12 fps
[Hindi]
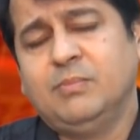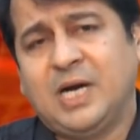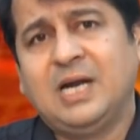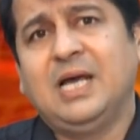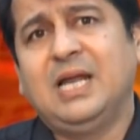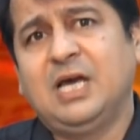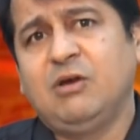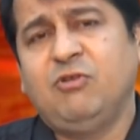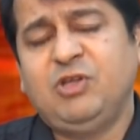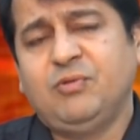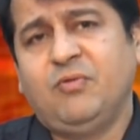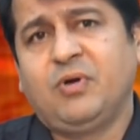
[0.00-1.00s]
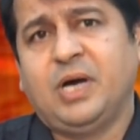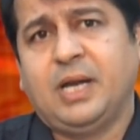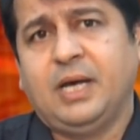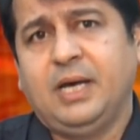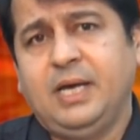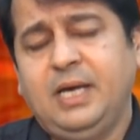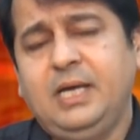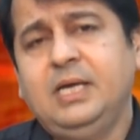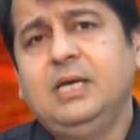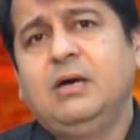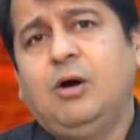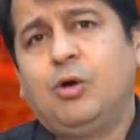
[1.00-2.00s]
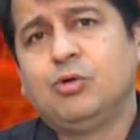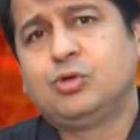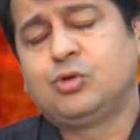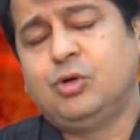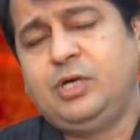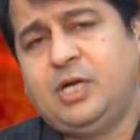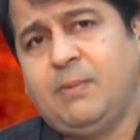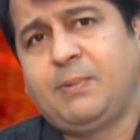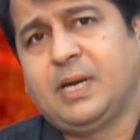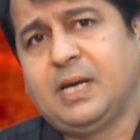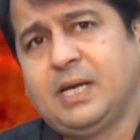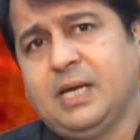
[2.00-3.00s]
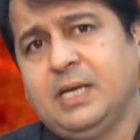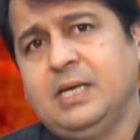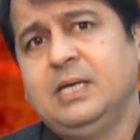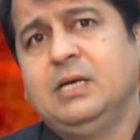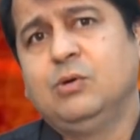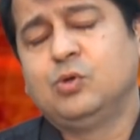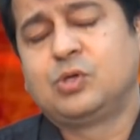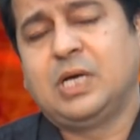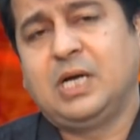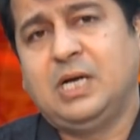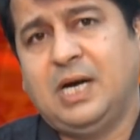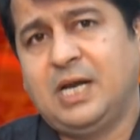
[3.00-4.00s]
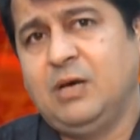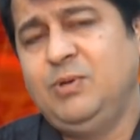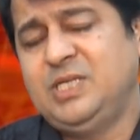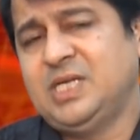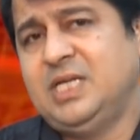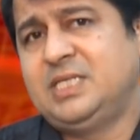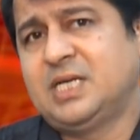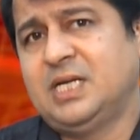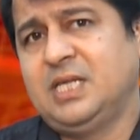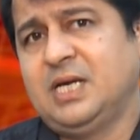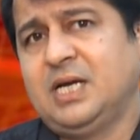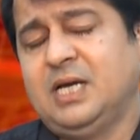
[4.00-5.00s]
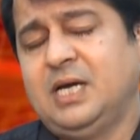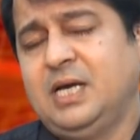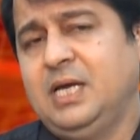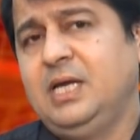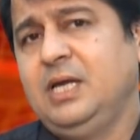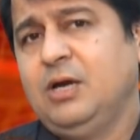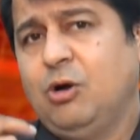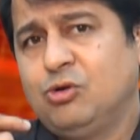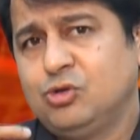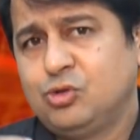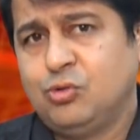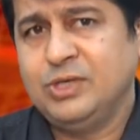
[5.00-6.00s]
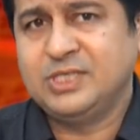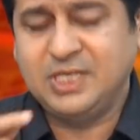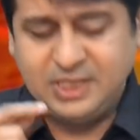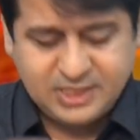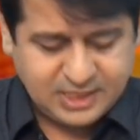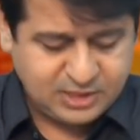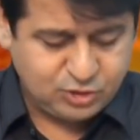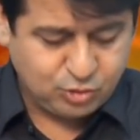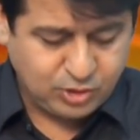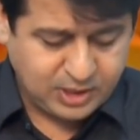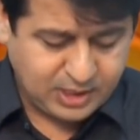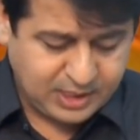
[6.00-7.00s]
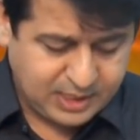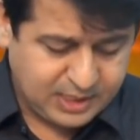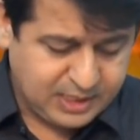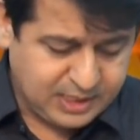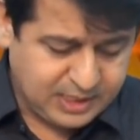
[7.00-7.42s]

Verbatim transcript: बंगला लैंग्वेज में वो गाना है और उसको डब करके उसका गाना भी चेंज कर दिया गया है और उसको इस हिंसा से जोड़ करके